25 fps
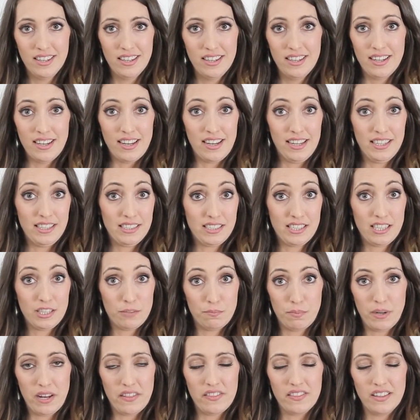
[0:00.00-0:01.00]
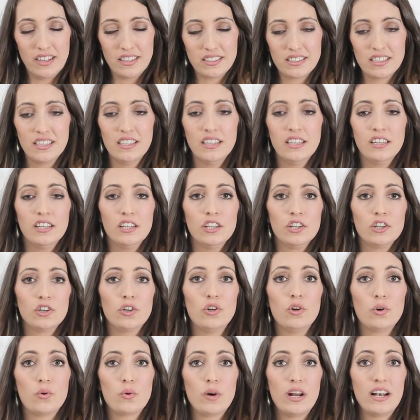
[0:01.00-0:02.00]
a esas prendas. Con
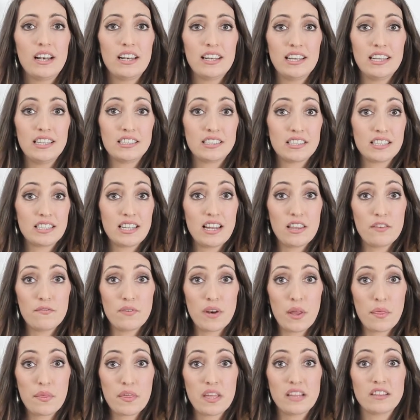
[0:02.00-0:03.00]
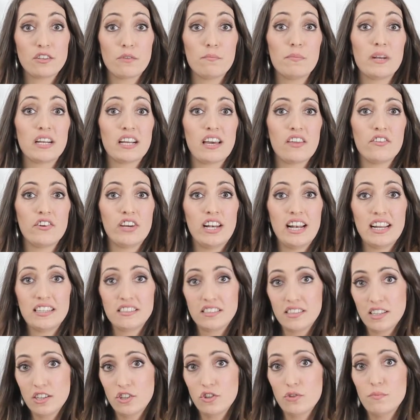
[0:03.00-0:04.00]
lo cual, esa es la diferencia entre un mercado
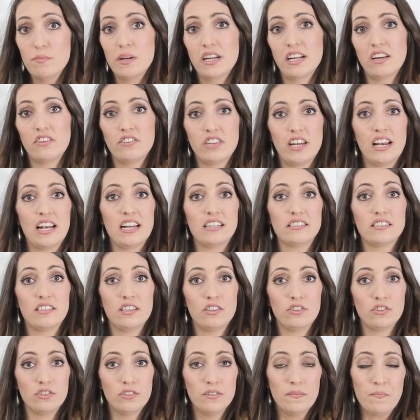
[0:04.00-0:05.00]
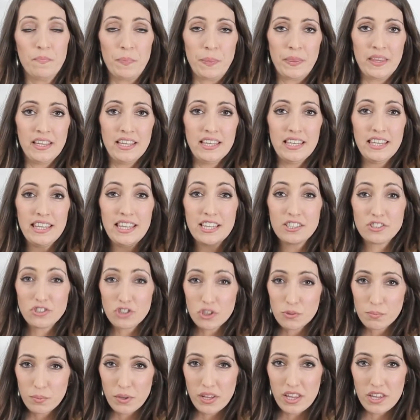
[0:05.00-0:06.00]
elástico y un mercado inelástico. Y esto
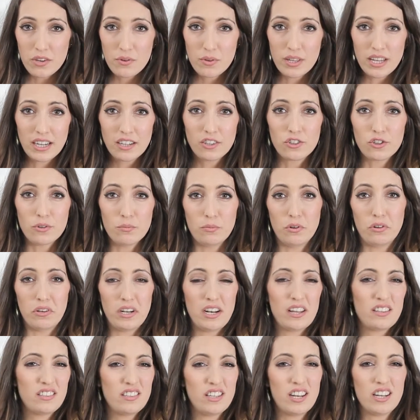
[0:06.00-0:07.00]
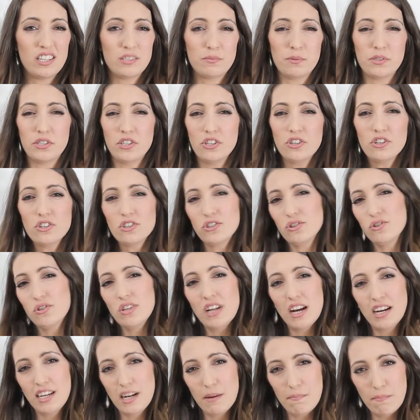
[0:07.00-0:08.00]
os puede ayudar, ¿cómo? Ahora diréis, pues si yo no soy
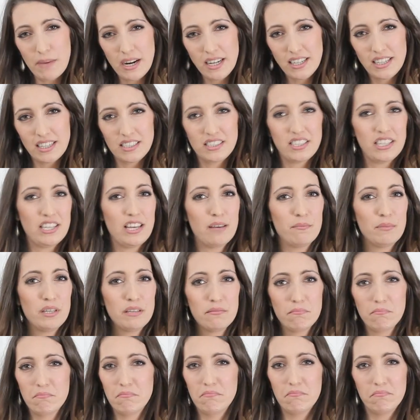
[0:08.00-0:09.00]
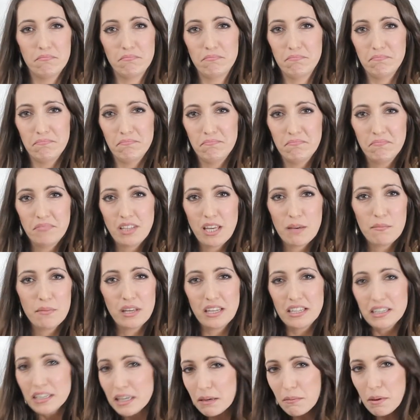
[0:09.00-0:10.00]
una gran marca, si a mí, mm, ¿qué
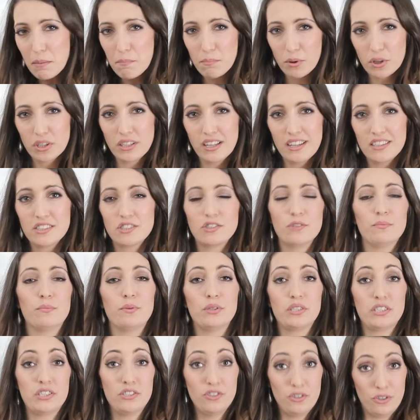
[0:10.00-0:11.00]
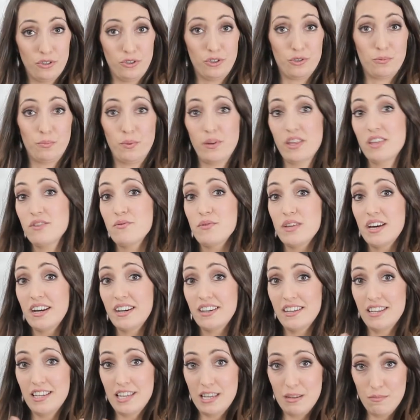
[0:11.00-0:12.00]
me, importa esto? Pues no, os puede ayudar
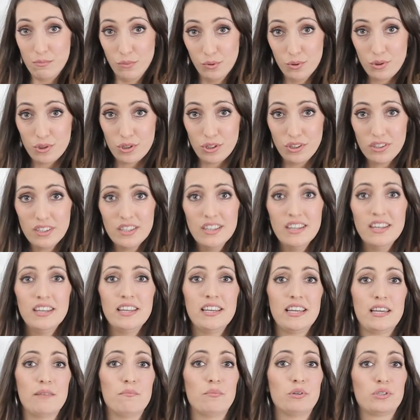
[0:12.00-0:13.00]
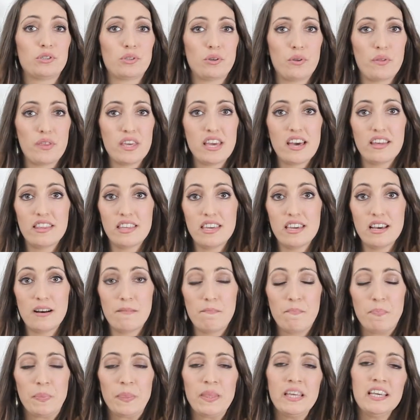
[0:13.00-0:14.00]
y mucho en vuestro día a día.
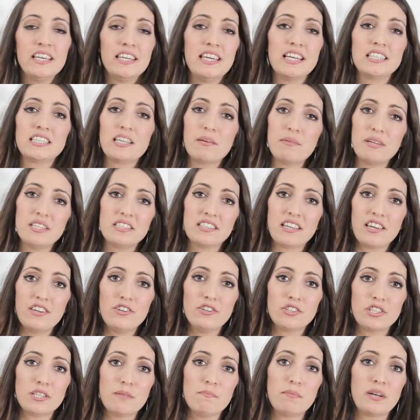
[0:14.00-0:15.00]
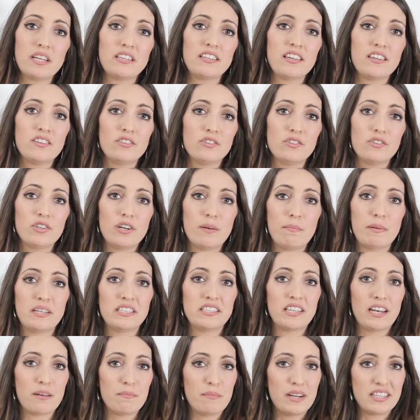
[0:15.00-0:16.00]
Ya sabéis que yo siempre tiendo a
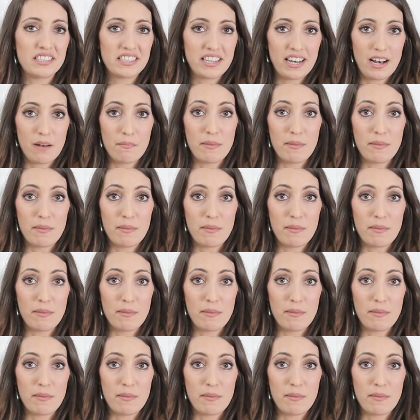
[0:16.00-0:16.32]
pensar más en el